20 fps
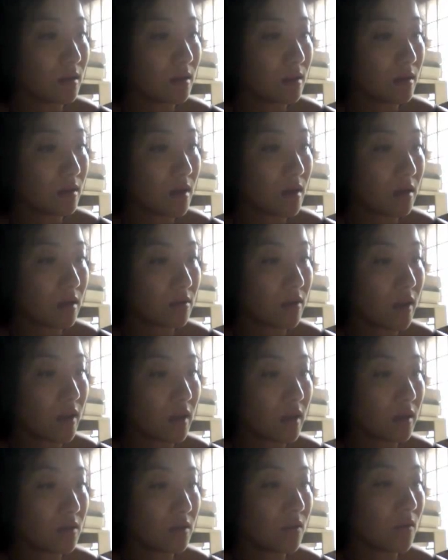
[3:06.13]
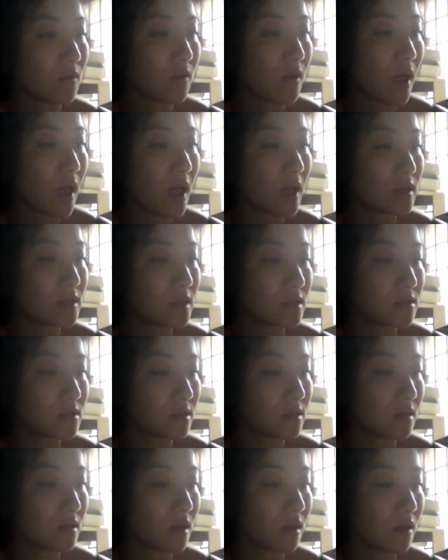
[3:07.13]
核兵器の廃絶に
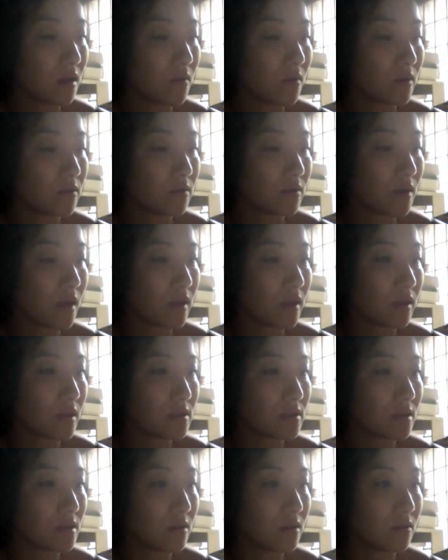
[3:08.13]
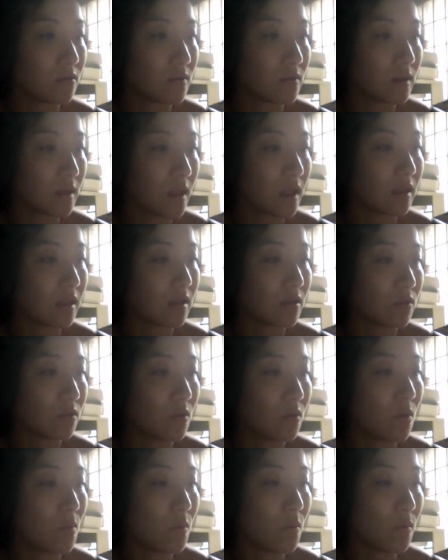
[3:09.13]
関わる解決策はない、
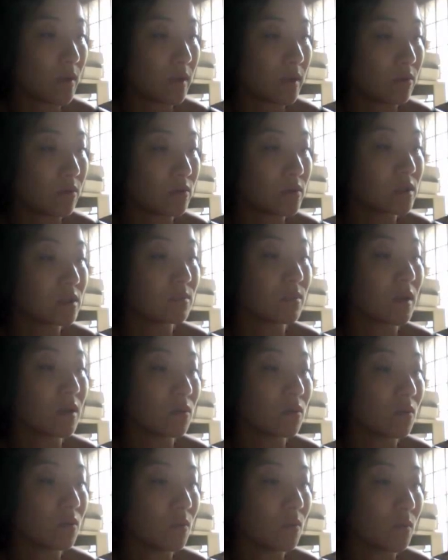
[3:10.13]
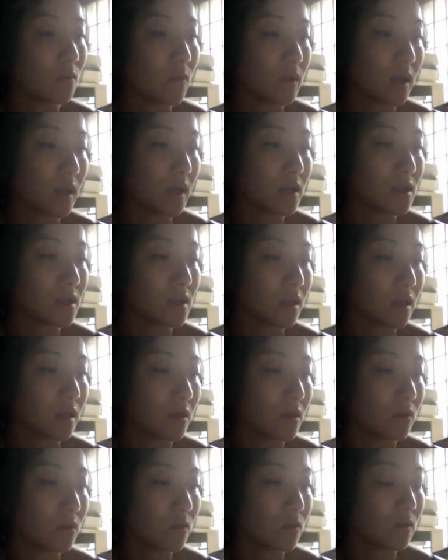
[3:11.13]
ノーモア広島、ノーモア長崎
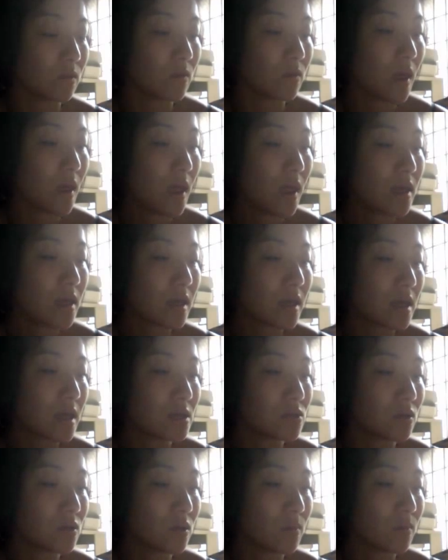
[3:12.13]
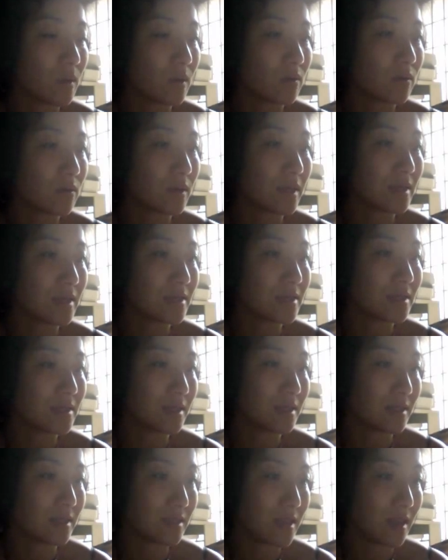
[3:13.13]
という原水爆禁
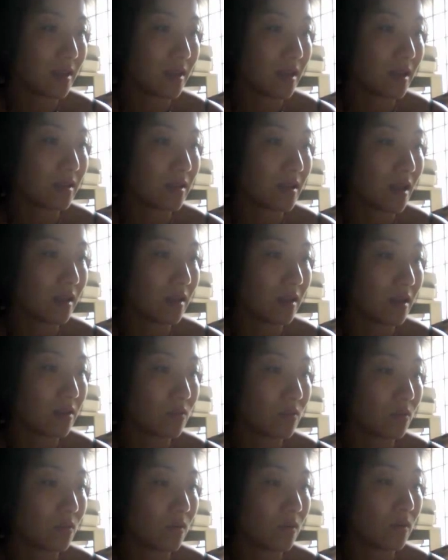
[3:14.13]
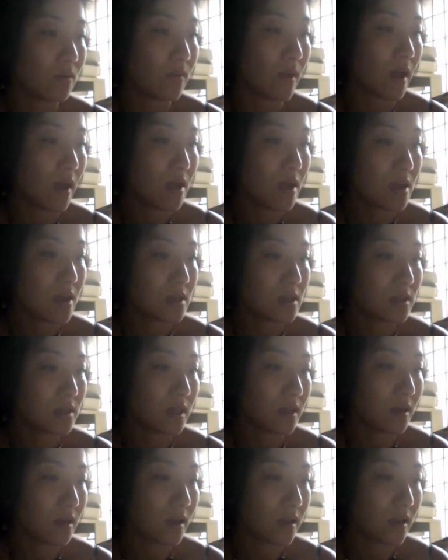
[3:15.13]
止世界大会の声は世
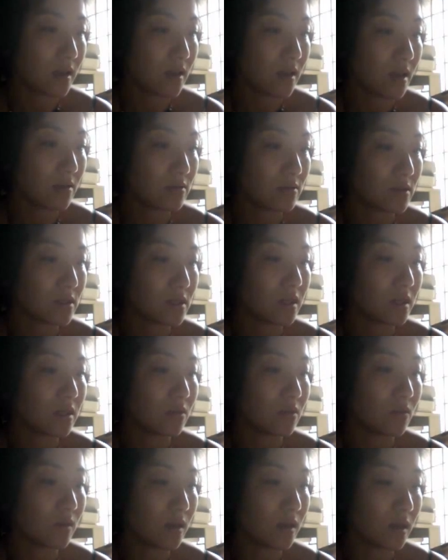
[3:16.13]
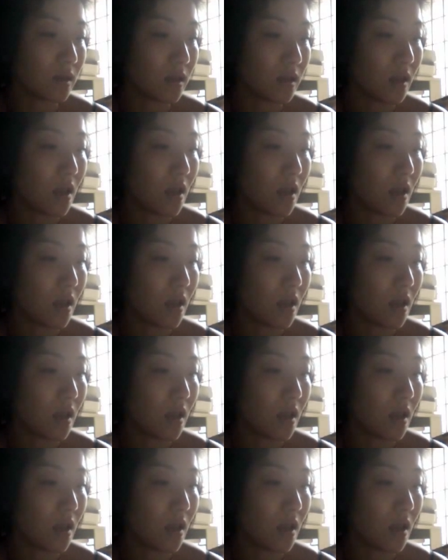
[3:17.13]
界各地に広がり、